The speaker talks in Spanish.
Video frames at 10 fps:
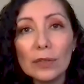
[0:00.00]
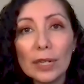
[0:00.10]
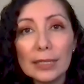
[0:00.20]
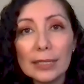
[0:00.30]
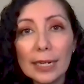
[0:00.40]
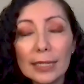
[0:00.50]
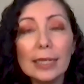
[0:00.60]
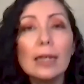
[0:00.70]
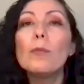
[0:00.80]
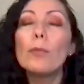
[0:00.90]
financieras
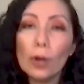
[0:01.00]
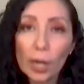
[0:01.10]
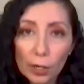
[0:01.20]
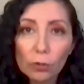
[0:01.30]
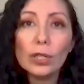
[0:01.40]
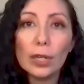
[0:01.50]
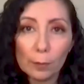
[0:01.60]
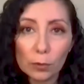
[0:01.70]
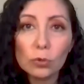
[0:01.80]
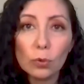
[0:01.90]
porque no
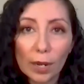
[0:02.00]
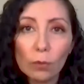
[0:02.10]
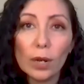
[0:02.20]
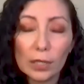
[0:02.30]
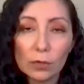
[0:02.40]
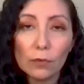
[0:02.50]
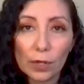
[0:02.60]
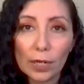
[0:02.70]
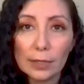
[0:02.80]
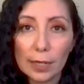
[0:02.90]
tenemos una educación
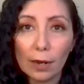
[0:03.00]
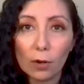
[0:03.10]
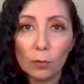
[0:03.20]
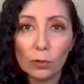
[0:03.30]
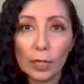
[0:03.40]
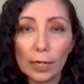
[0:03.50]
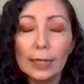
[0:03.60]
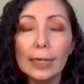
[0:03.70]
financiera como tal.